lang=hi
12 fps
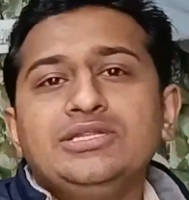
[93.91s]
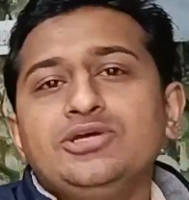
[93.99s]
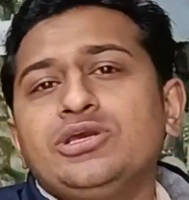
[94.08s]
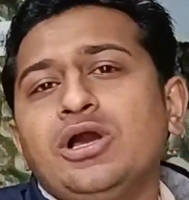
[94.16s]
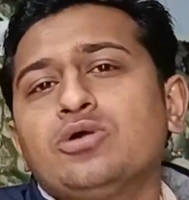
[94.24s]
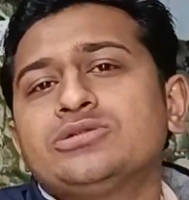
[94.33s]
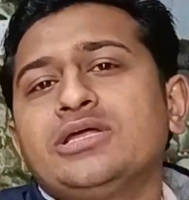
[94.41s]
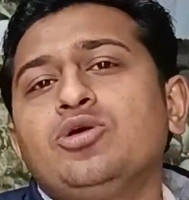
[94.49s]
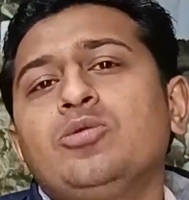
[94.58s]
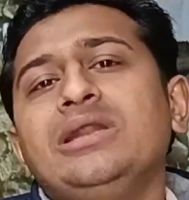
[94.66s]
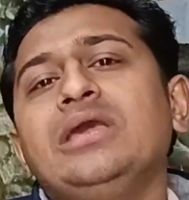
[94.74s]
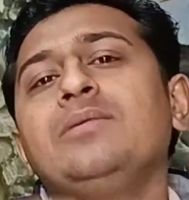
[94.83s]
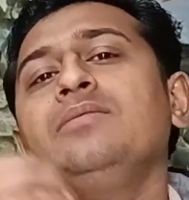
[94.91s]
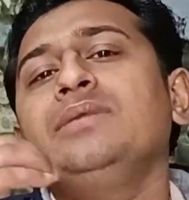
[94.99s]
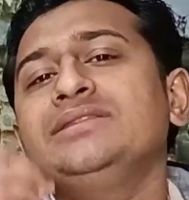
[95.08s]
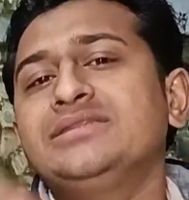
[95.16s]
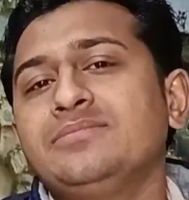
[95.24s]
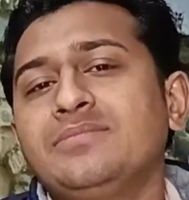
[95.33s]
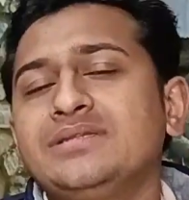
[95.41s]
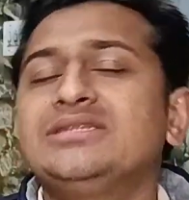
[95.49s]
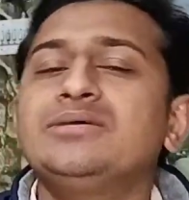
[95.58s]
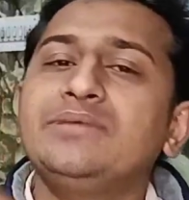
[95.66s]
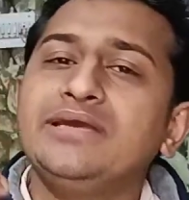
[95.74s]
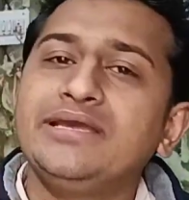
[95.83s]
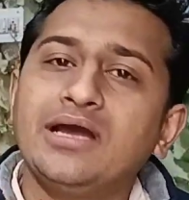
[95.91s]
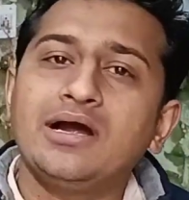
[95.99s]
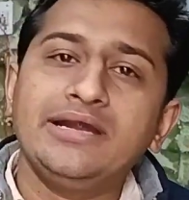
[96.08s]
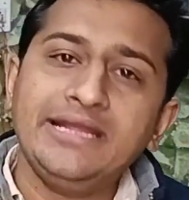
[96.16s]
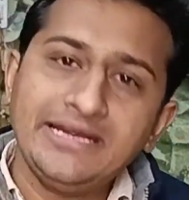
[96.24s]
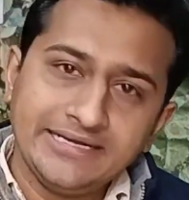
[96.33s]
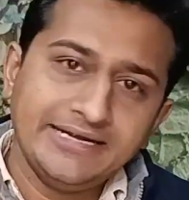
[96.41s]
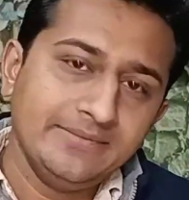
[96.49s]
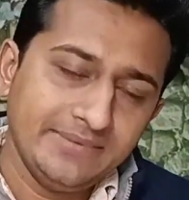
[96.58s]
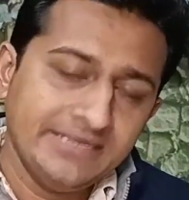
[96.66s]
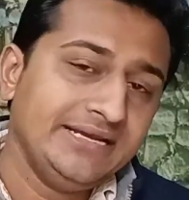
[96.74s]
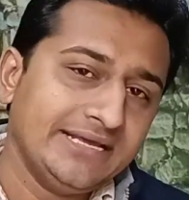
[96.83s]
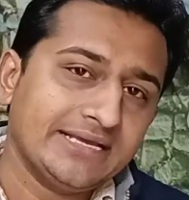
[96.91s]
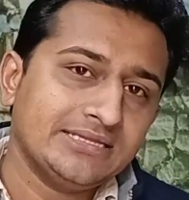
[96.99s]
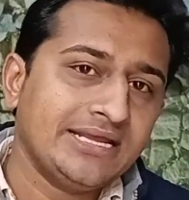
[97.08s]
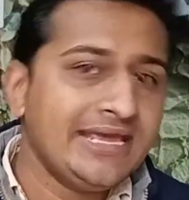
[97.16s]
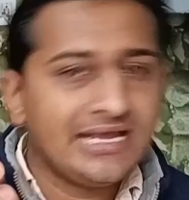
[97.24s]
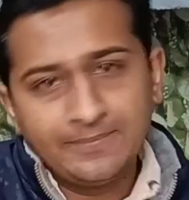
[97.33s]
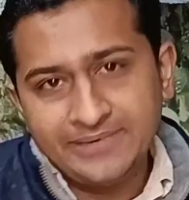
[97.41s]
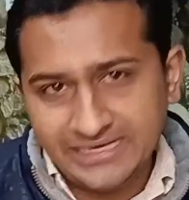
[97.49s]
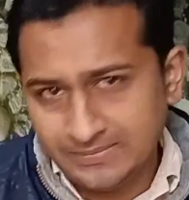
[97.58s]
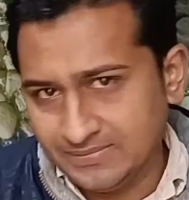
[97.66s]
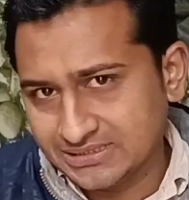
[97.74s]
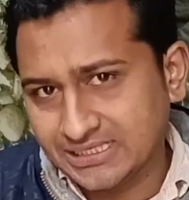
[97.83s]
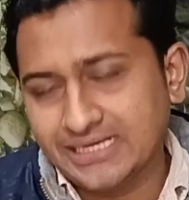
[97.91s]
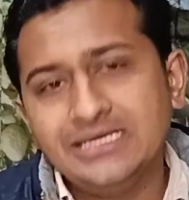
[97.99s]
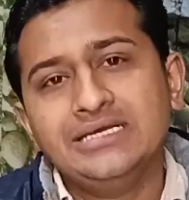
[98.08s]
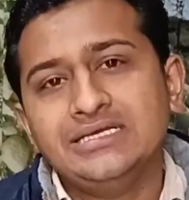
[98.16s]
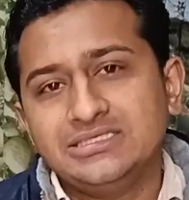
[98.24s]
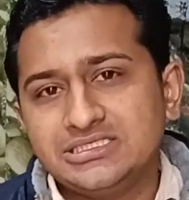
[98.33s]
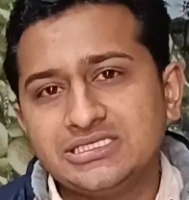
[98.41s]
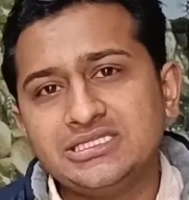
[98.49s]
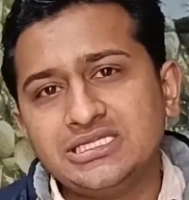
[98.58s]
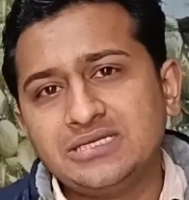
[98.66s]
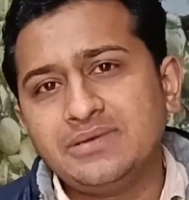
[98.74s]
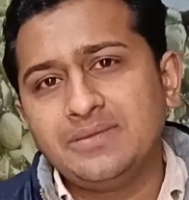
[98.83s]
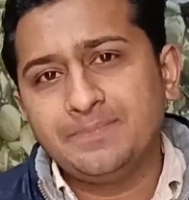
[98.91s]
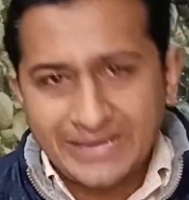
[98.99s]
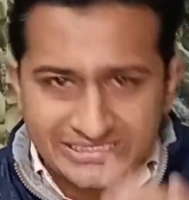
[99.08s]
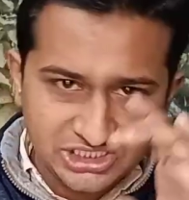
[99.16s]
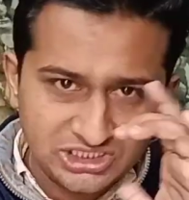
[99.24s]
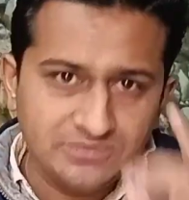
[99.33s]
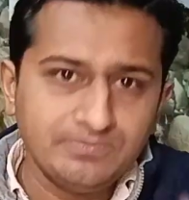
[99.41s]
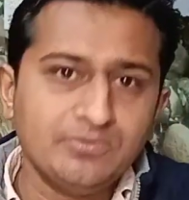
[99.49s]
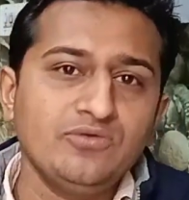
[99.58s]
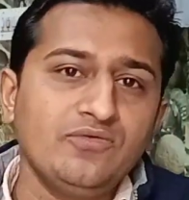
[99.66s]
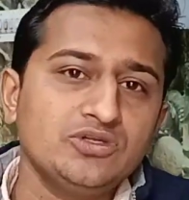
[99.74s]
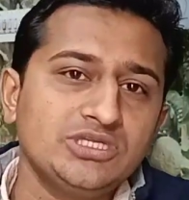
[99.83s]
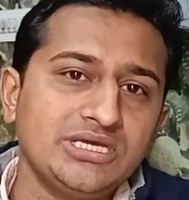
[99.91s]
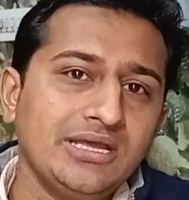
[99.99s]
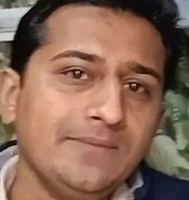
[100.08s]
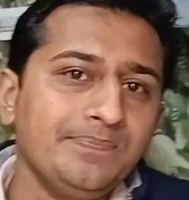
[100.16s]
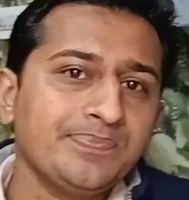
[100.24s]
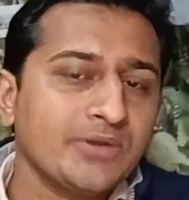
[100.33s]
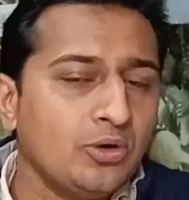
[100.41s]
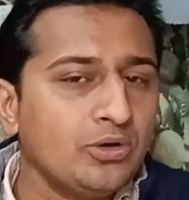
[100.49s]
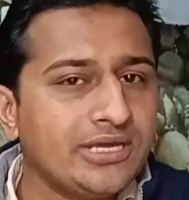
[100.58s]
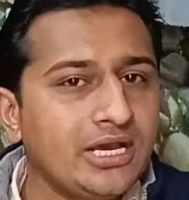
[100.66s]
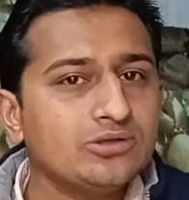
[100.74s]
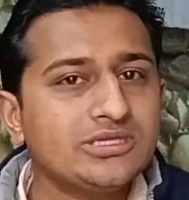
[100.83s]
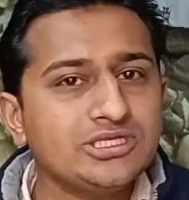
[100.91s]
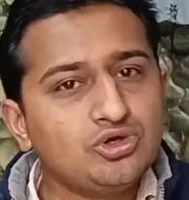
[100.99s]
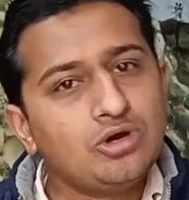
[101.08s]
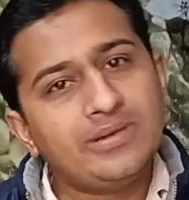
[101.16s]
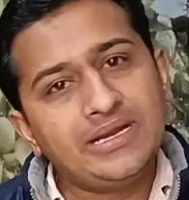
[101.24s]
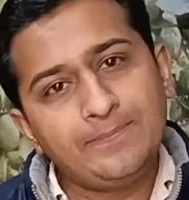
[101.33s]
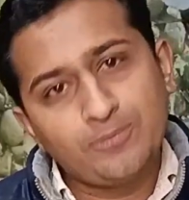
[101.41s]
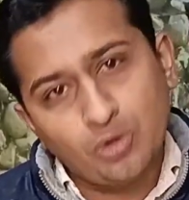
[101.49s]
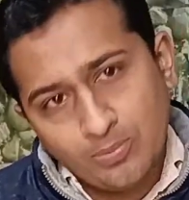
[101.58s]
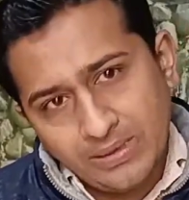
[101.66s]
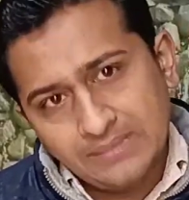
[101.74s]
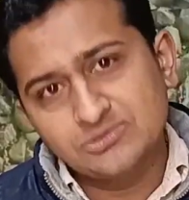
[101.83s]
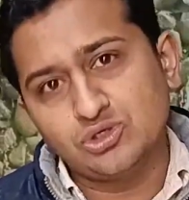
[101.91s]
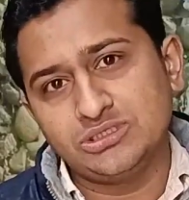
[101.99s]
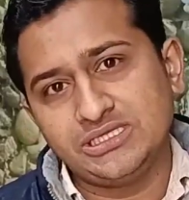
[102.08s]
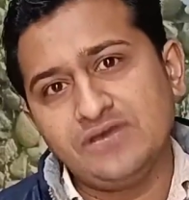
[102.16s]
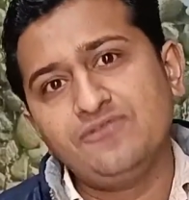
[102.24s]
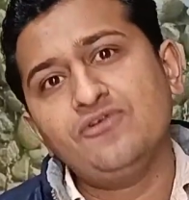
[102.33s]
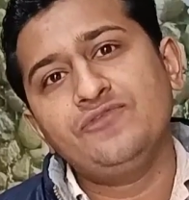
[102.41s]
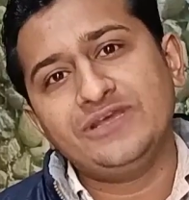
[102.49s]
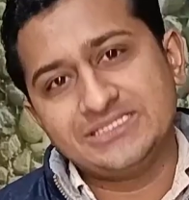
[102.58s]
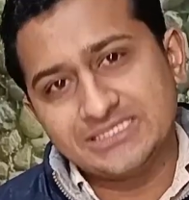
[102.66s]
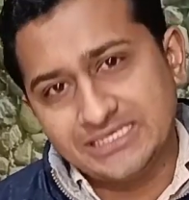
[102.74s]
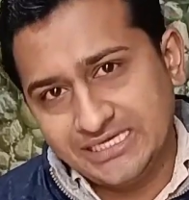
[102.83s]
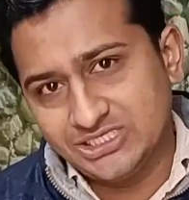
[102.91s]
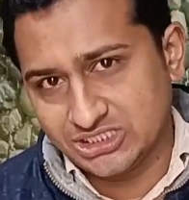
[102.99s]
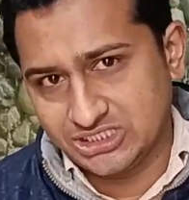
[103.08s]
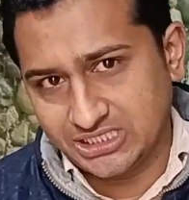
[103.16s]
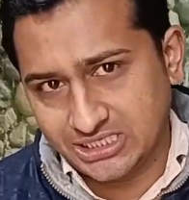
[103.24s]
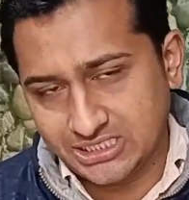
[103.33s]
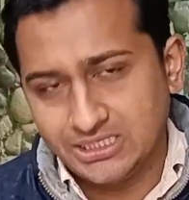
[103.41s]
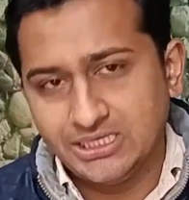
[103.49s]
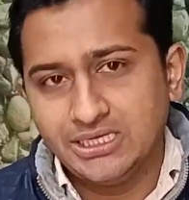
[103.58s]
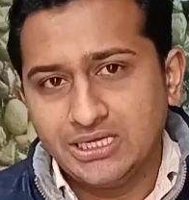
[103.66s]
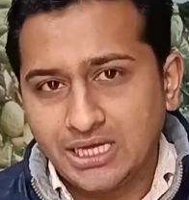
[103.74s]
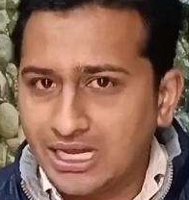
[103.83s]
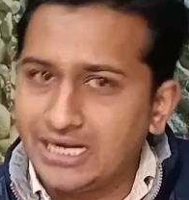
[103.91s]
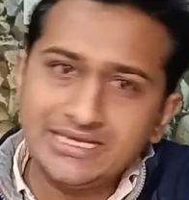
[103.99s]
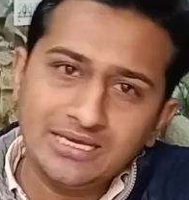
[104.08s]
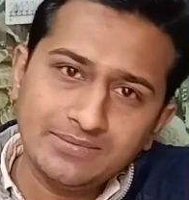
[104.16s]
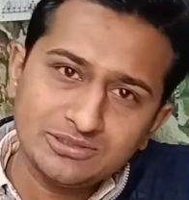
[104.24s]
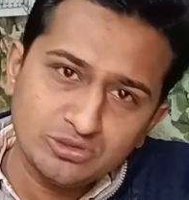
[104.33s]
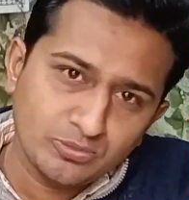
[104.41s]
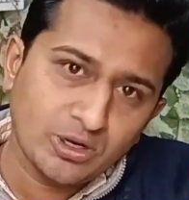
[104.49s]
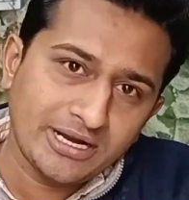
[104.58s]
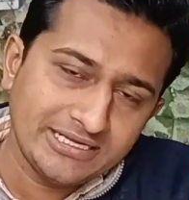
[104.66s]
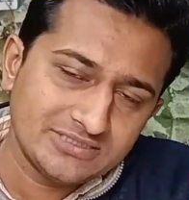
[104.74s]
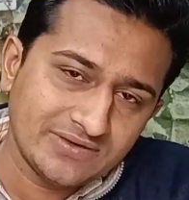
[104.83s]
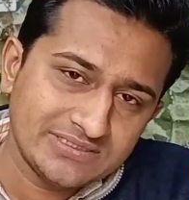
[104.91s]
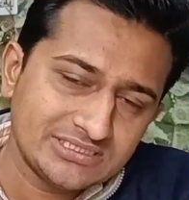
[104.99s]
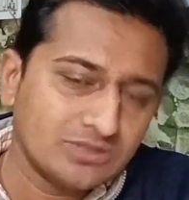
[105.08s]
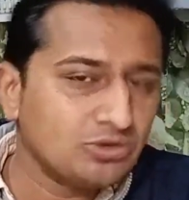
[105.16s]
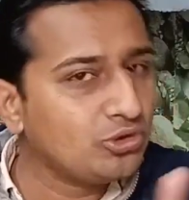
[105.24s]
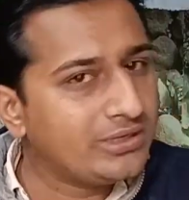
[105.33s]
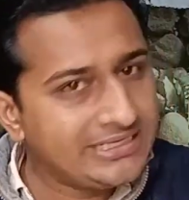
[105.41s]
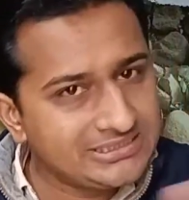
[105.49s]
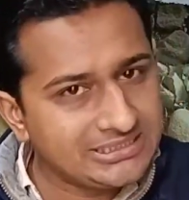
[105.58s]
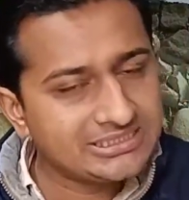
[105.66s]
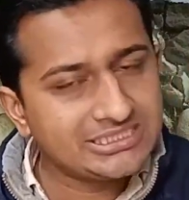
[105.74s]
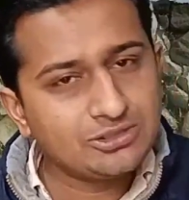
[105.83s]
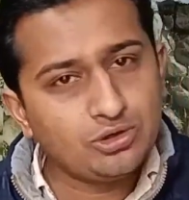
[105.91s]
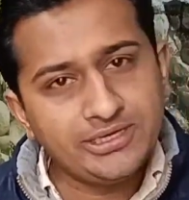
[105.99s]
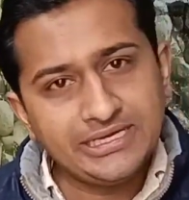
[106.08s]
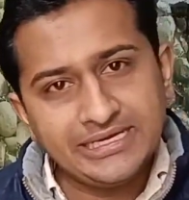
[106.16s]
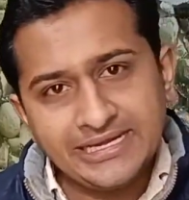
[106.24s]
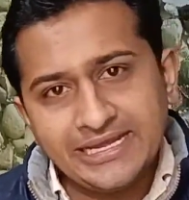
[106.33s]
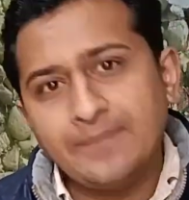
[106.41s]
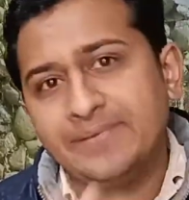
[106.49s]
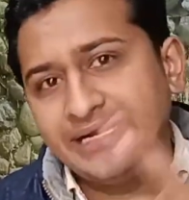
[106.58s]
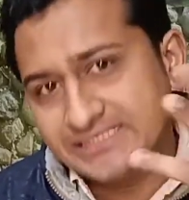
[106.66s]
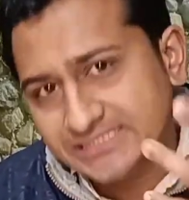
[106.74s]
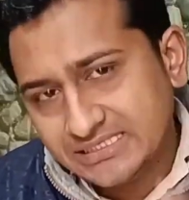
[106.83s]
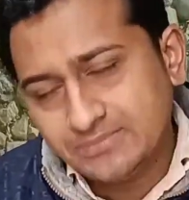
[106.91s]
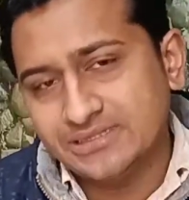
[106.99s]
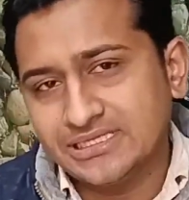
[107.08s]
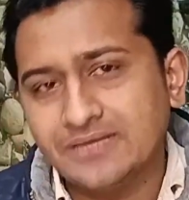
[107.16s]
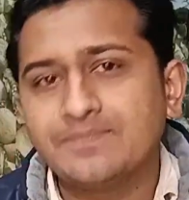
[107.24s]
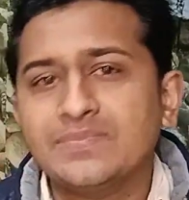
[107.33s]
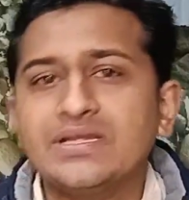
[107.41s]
तो क्या होता है नॉर्मली हमें मंथ मंथ में या एक डेढ़ महीने के अंदर एक अपडेट मिलता है जिसके अंदर हमें पैचेज इंप्रूव होते हैं और क्या होता है जो हमारे प्रॉब्लम्स होती हैं वो फिक्स की जाती हैं हालांकि हमें जो पुराने डिवाइसेज हैं उनको नई सीरीज़ के अंदर कोई नए अपडेट्स नहीं मिलते